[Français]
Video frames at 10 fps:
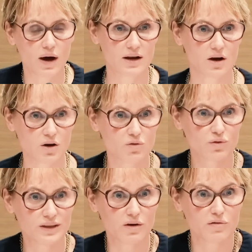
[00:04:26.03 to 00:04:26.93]
Alors quand
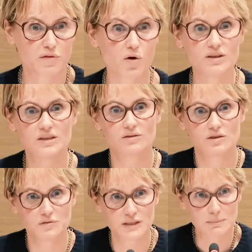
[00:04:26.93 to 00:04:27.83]
on est enfant, on
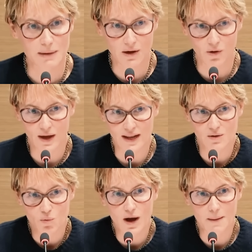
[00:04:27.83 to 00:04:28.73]
identifie les parents à la
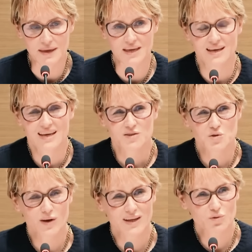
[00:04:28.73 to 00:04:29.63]
loi, mais
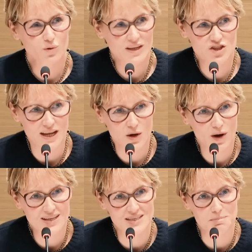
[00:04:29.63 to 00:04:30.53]
sur un tournage, la
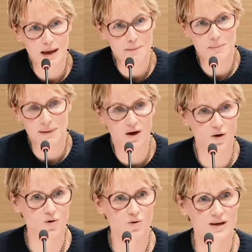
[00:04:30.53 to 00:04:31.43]
loi c'est pas mes
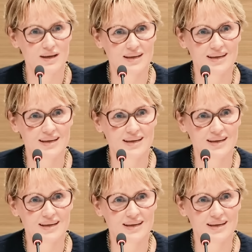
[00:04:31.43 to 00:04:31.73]
parents.